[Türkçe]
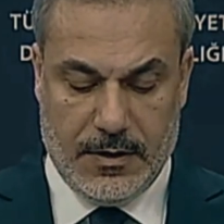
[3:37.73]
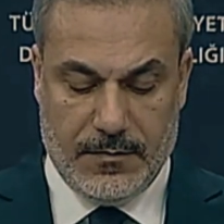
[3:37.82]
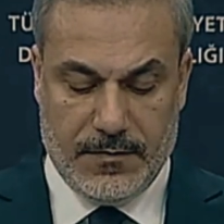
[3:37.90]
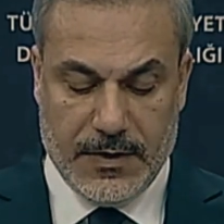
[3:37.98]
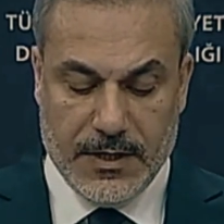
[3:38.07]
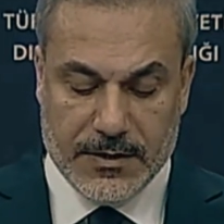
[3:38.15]

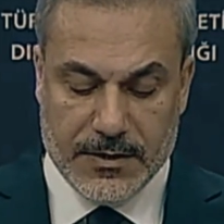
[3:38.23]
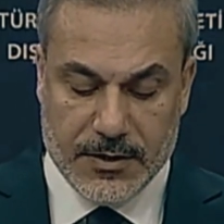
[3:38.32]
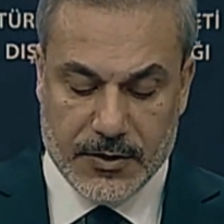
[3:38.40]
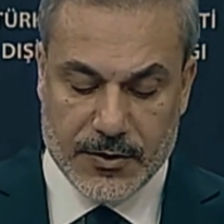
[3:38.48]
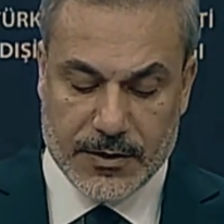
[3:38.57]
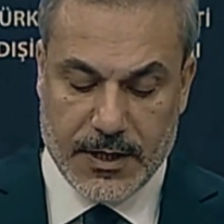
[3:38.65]
Filistin
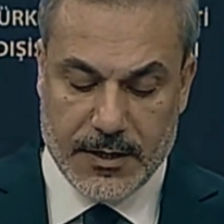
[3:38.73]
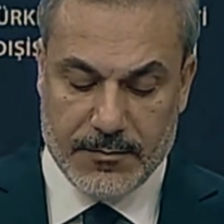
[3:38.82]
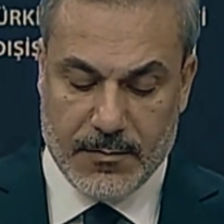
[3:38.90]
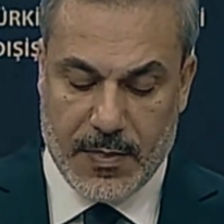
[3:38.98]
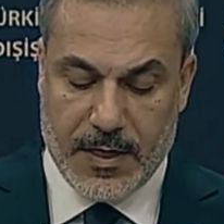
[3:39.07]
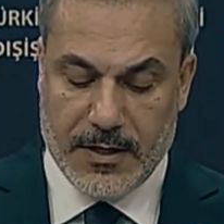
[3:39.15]
içinde,
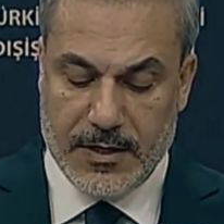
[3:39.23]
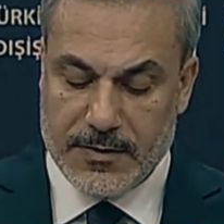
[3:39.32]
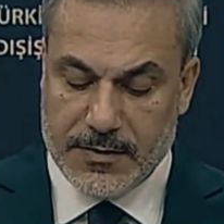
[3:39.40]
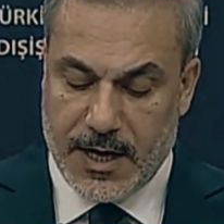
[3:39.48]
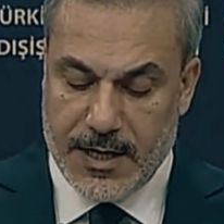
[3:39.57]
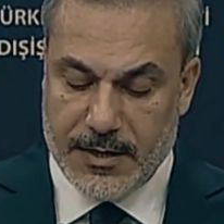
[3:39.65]

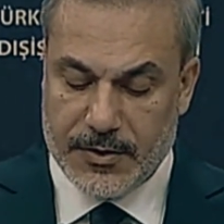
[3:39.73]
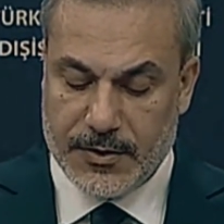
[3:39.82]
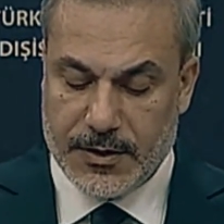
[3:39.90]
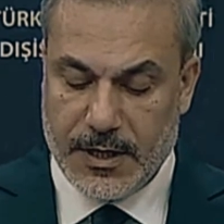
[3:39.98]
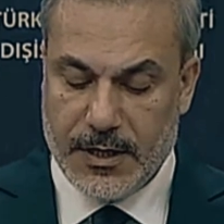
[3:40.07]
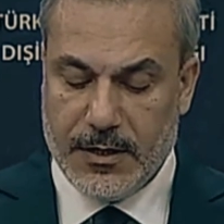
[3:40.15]
İsrail
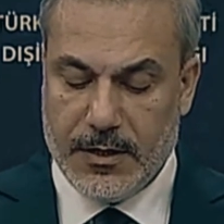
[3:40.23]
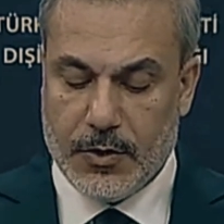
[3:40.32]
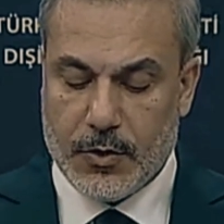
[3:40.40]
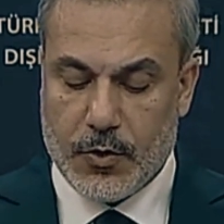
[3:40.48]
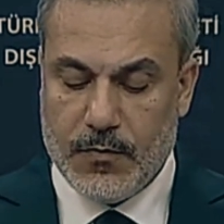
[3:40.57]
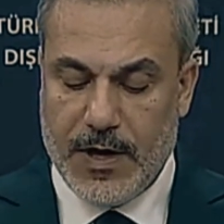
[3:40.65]
içinde
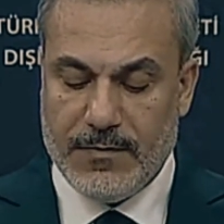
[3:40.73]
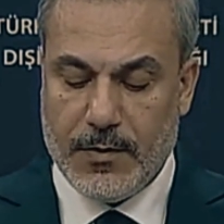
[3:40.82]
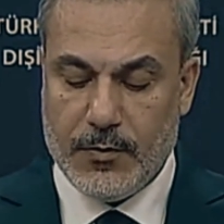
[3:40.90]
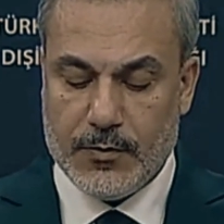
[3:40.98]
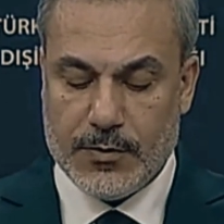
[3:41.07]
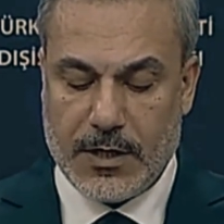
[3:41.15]
güven ve
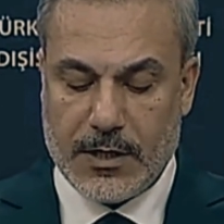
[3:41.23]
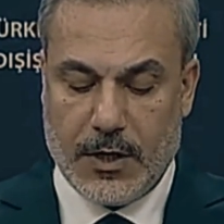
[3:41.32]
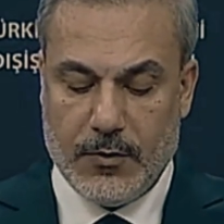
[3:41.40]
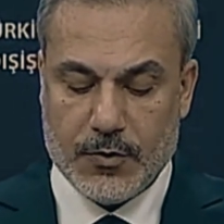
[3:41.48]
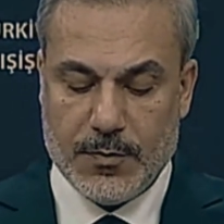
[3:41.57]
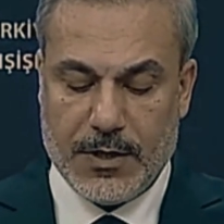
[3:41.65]
huzura
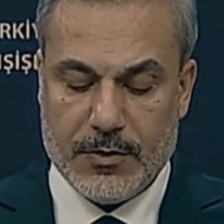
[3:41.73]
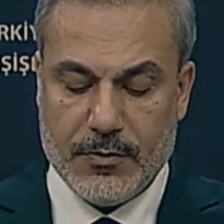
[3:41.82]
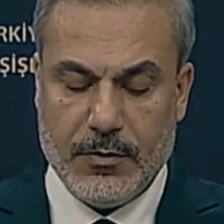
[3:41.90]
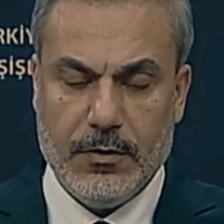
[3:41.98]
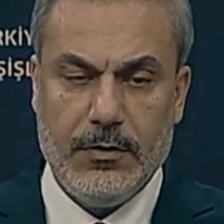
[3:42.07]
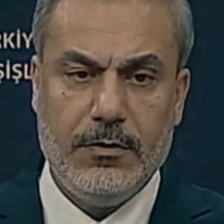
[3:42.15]
kavuşmanın
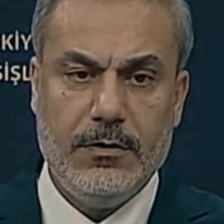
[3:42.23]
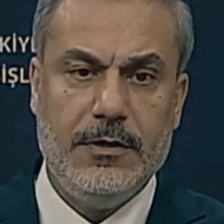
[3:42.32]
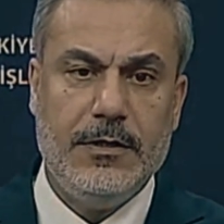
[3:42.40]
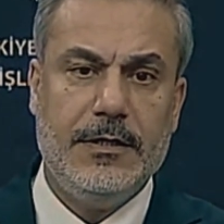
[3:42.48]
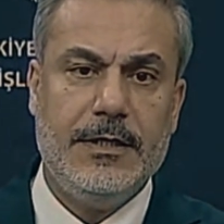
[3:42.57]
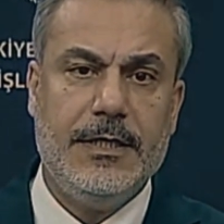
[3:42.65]
yolu
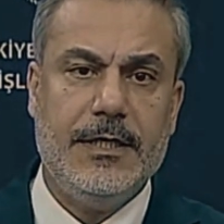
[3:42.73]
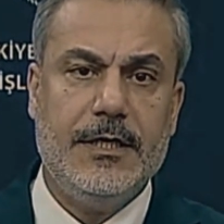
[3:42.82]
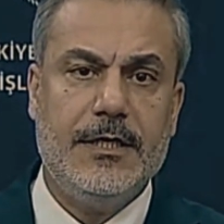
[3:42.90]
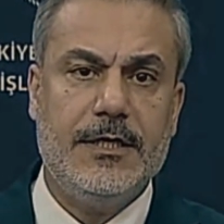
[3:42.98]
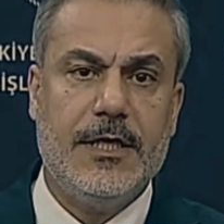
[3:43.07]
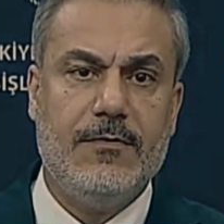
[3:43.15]

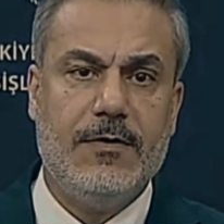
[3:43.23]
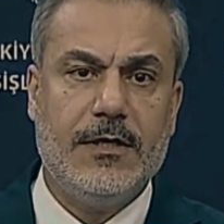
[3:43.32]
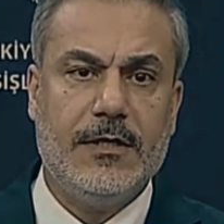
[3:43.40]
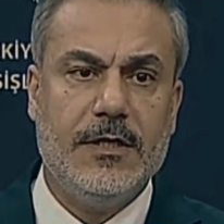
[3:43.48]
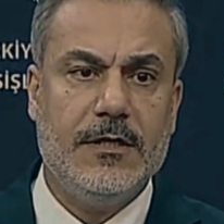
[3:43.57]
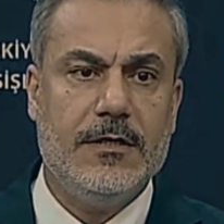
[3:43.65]
iki
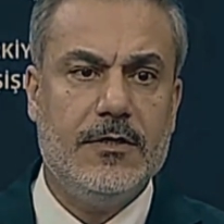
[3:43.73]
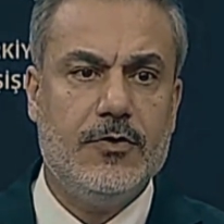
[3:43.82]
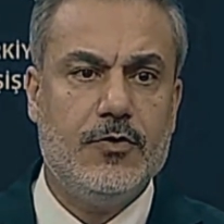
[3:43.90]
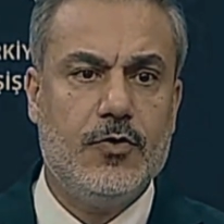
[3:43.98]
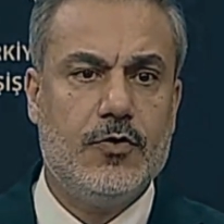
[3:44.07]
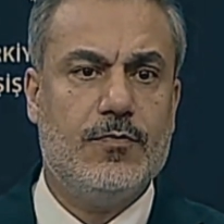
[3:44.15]
devletli
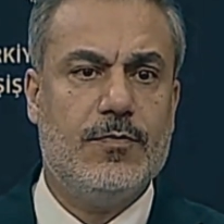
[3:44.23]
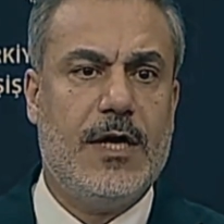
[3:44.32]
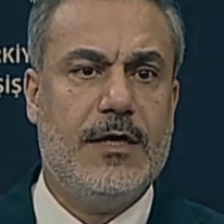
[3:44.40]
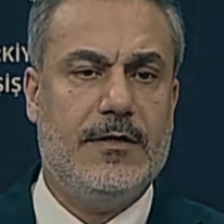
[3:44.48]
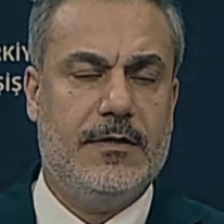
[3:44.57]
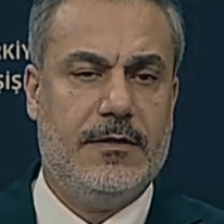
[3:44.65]

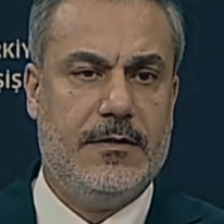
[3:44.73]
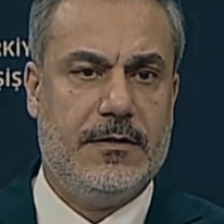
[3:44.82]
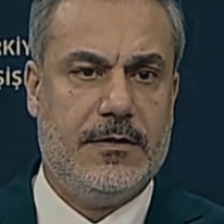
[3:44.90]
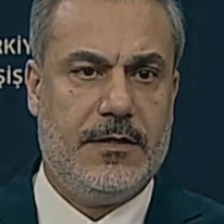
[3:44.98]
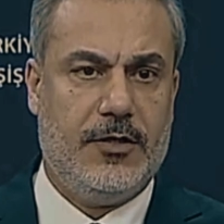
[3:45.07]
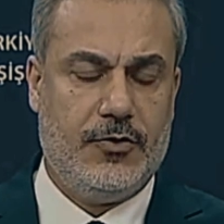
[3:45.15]
çözümden
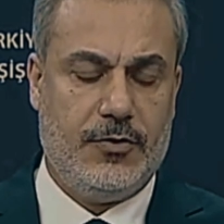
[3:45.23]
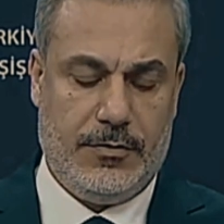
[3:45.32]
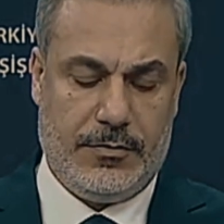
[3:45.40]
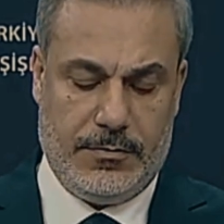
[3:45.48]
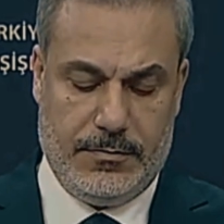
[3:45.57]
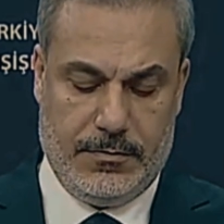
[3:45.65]

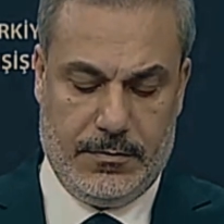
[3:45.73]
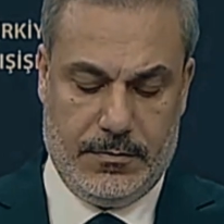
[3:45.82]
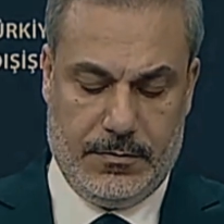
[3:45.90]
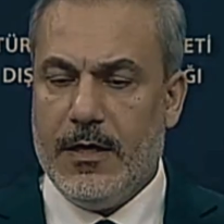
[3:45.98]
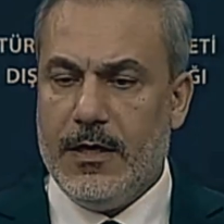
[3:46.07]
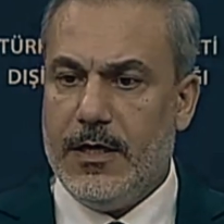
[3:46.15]
geçiyor.
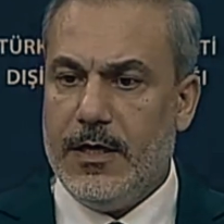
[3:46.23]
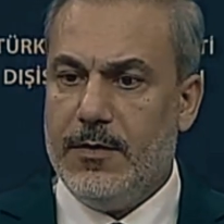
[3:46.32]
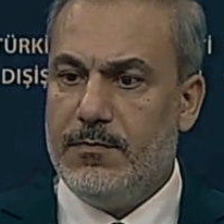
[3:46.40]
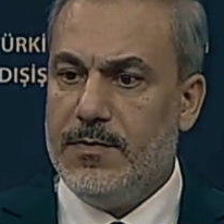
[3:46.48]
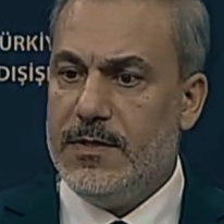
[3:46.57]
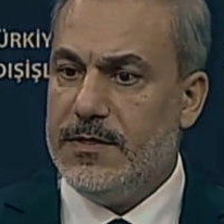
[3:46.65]

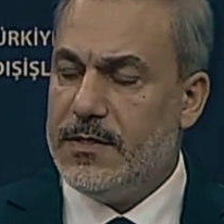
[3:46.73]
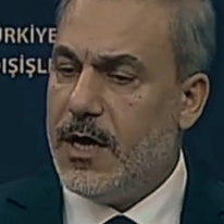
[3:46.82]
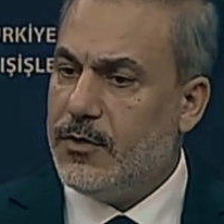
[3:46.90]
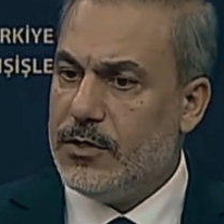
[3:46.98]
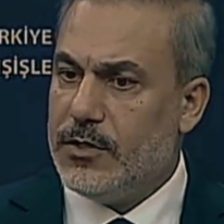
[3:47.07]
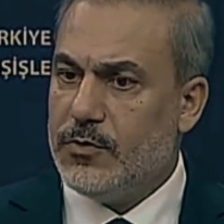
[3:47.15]
E, biz daha
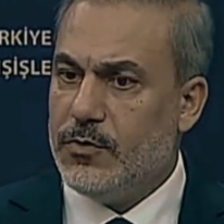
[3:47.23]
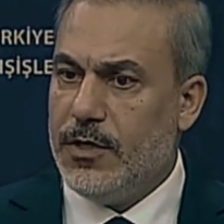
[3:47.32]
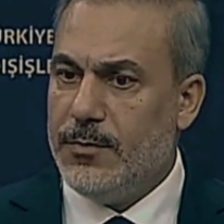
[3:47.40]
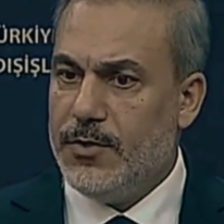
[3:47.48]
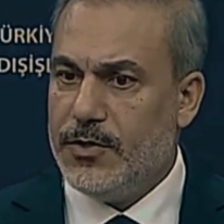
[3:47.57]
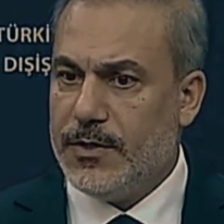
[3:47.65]
önce de
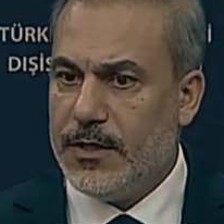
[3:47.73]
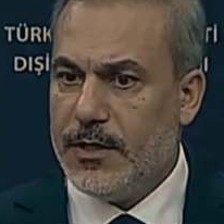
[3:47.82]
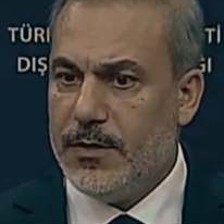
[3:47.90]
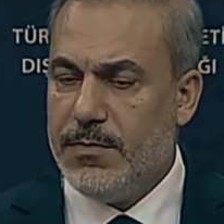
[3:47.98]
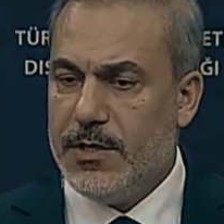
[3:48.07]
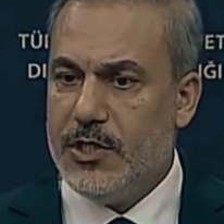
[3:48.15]
söylemiştik,
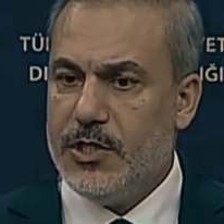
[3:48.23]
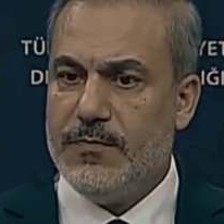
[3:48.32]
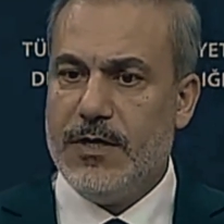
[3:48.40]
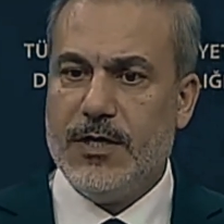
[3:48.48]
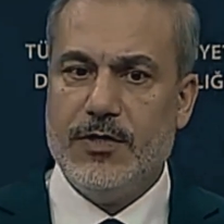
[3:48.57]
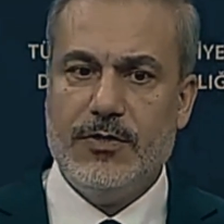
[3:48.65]
birinci
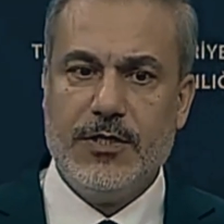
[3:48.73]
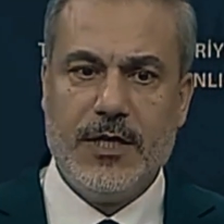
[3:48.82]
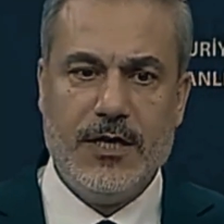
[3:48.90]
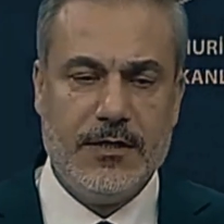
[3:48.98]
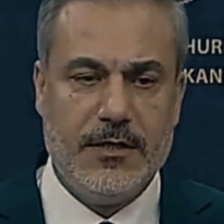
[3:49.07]
ve ikinci Gazze